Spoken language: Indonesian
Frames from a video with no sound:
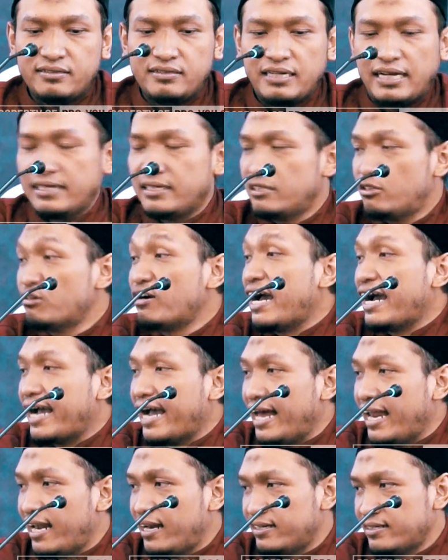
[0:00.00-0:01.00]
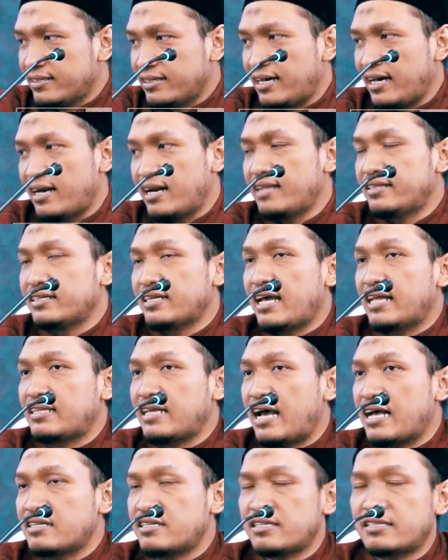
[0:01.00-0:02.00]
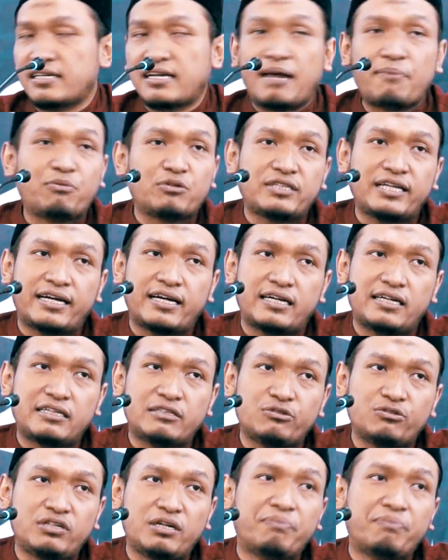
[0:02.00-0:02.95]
Dan itu gagal karena ternyata asisten apoteker itu